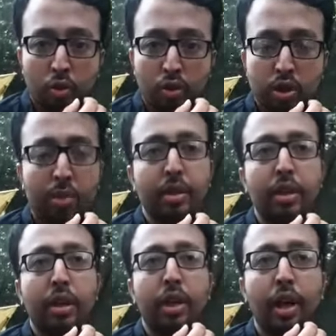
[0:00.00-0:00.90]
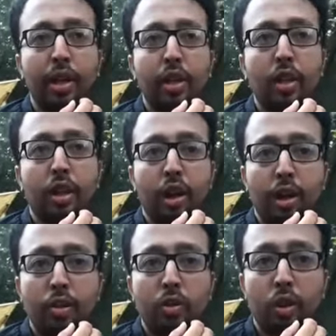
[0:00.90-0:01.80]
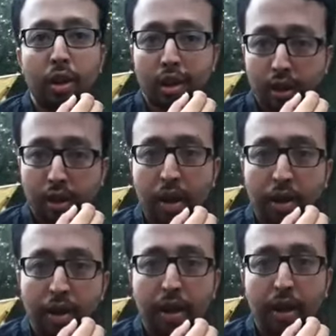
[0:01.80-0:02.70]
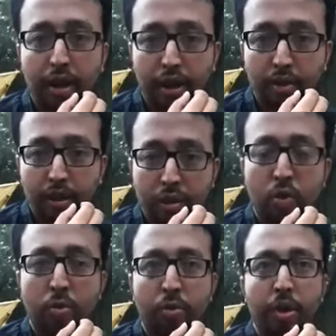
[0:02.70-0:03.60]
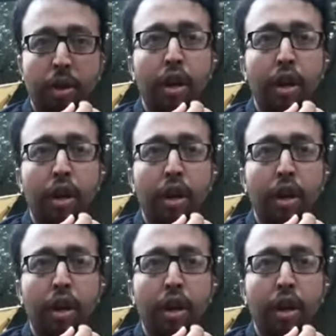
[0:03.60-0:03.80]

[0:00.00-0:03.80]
सामाजिक न्याय की लड़ाई को लेकर लड़ने के लिए के जुर्म में